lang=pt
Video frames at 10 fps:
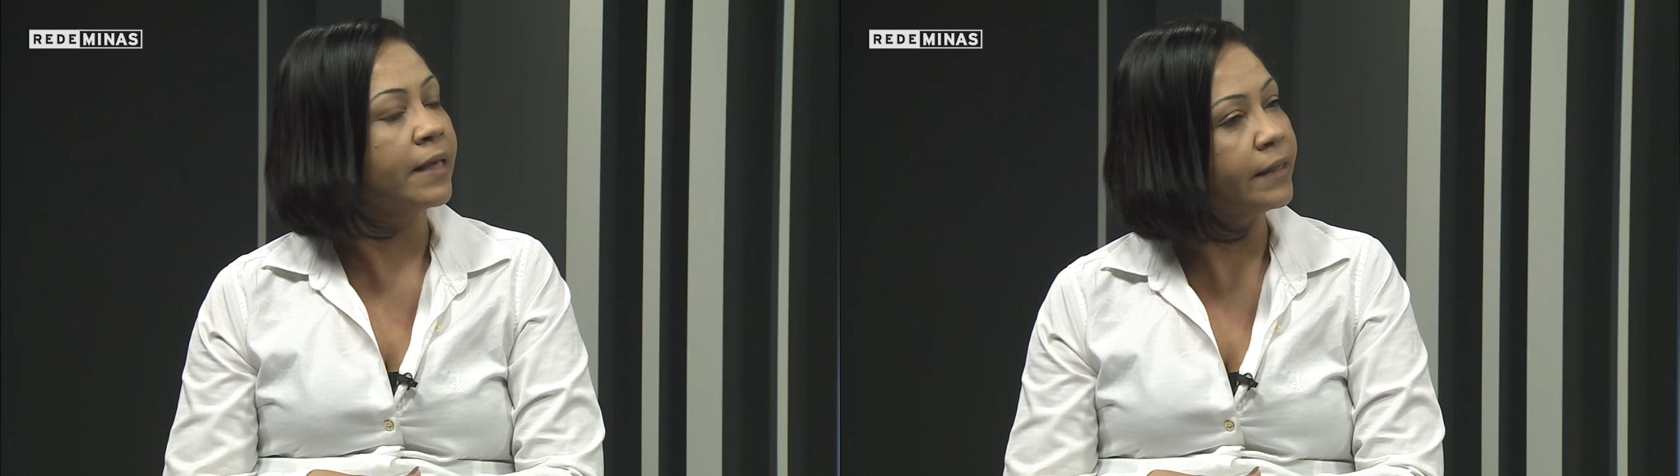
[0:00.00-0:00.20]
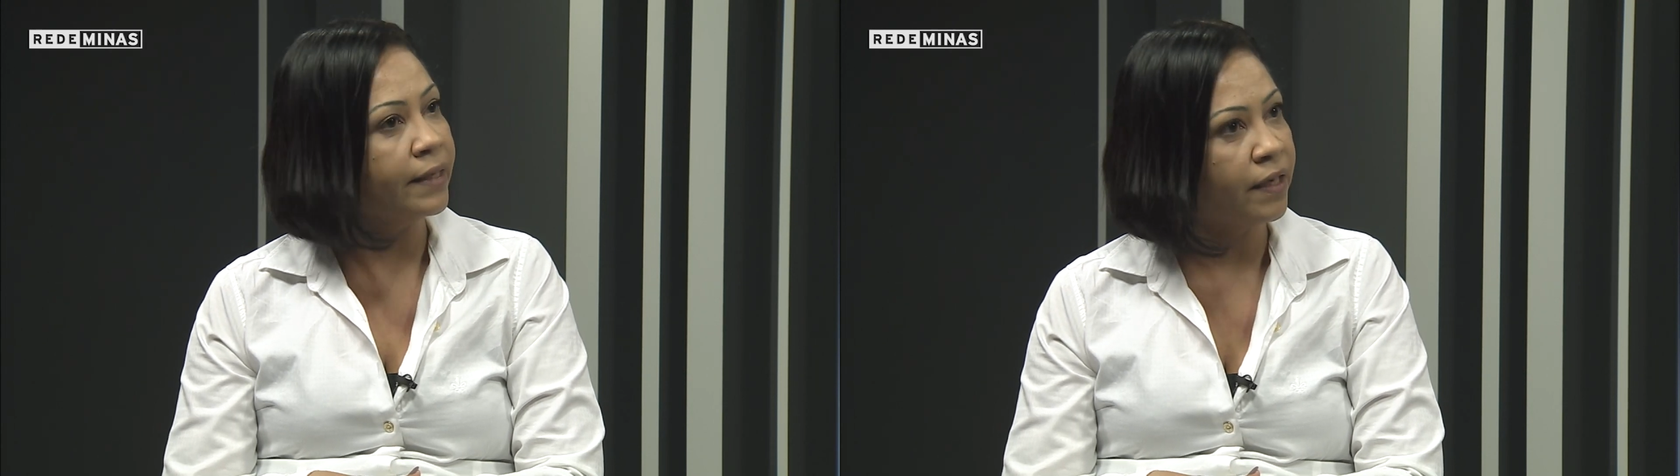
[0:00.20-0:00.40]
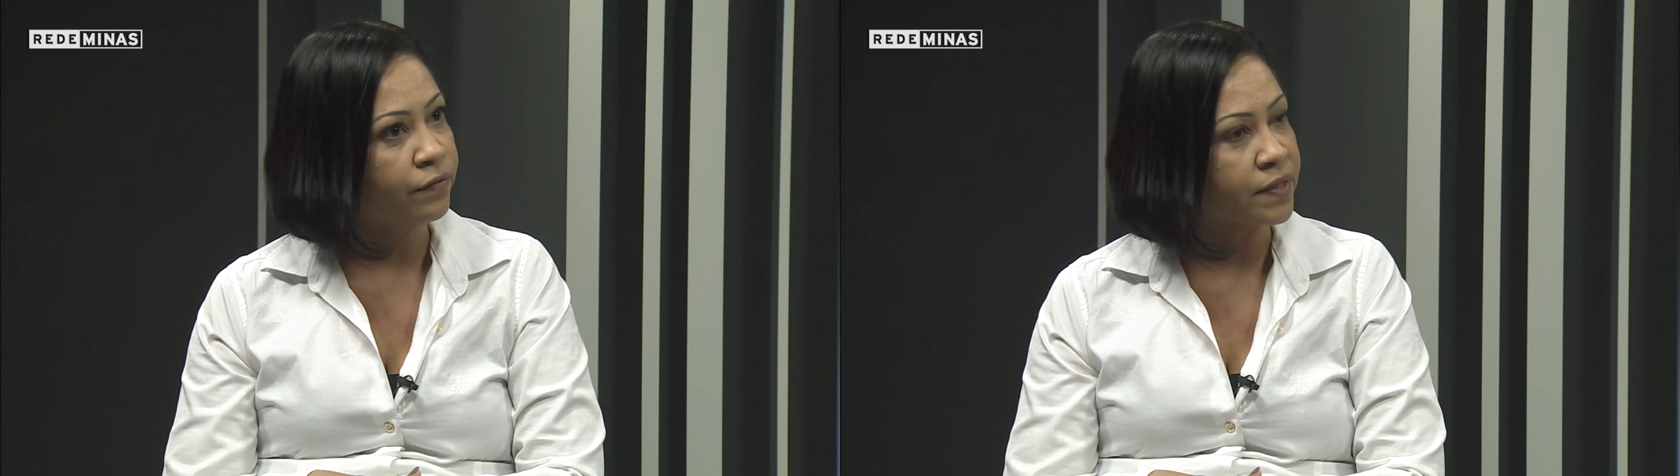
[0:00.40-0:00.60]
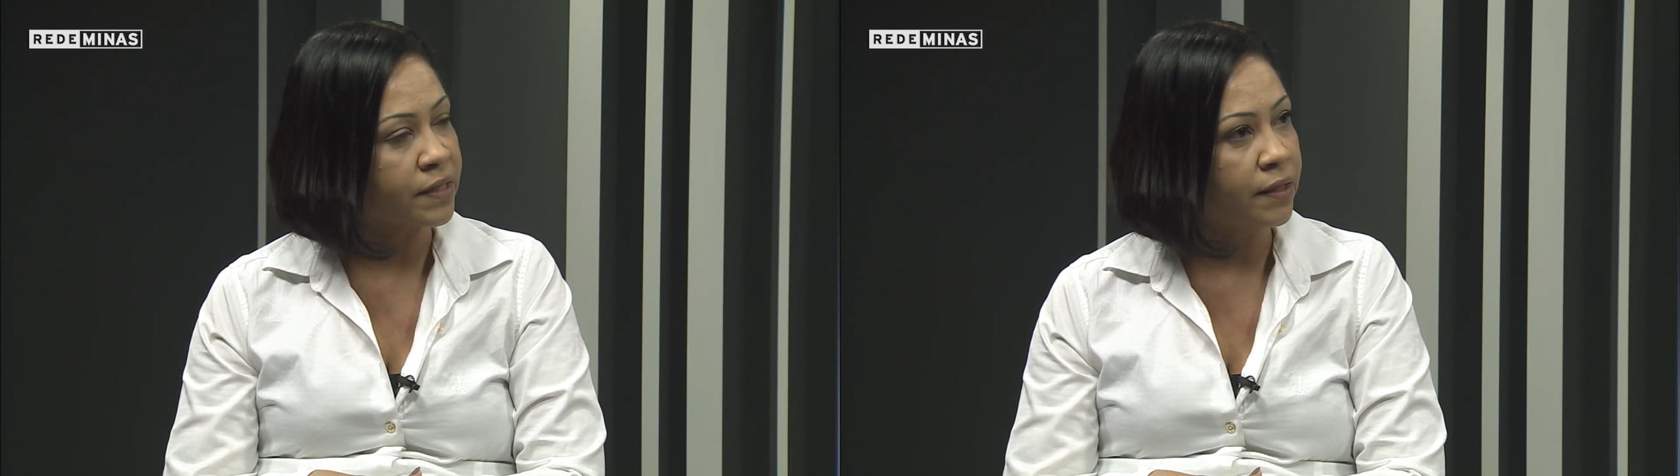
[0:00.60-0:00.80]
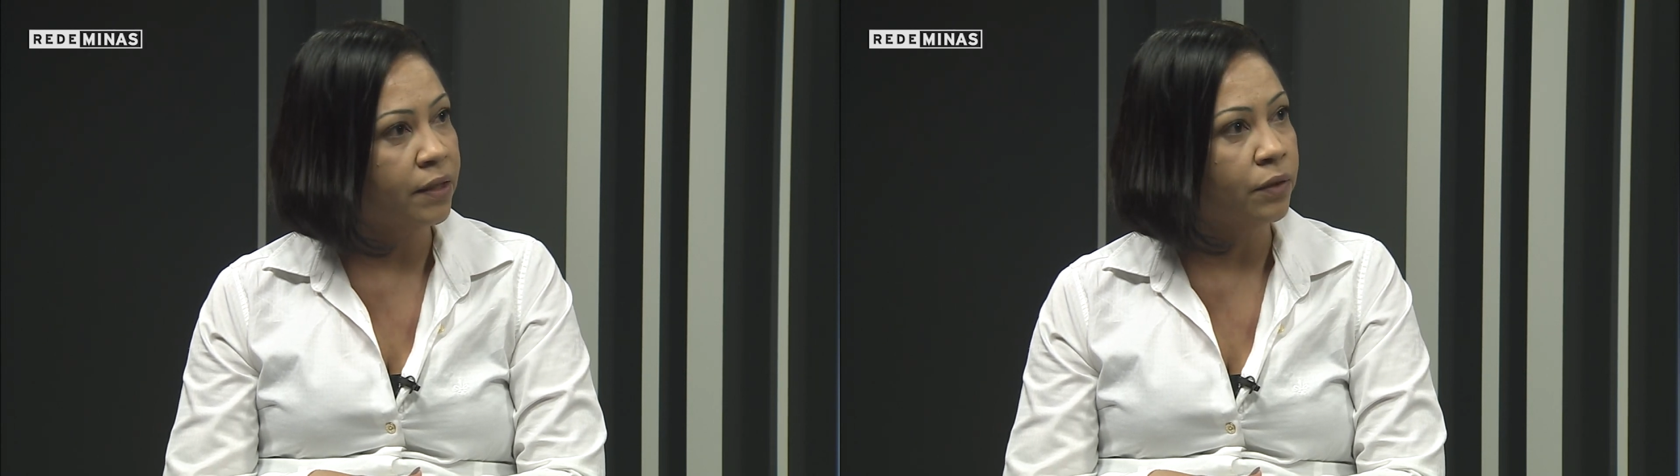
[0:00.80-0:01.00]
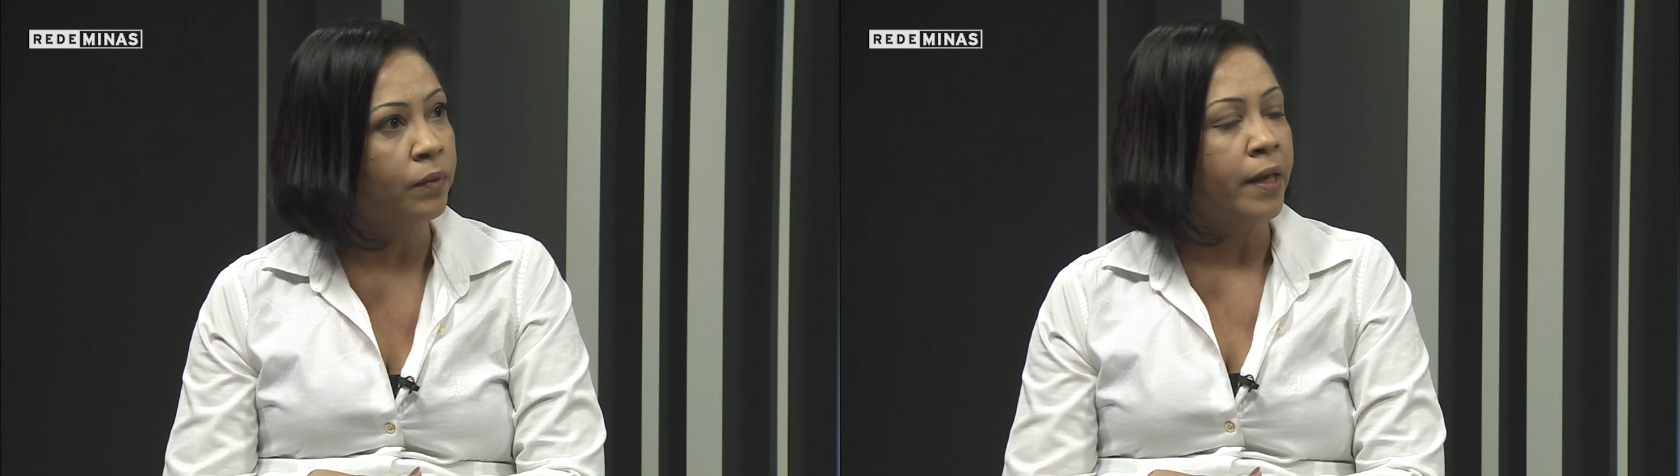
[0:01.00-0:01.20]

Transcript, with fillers: na televisão,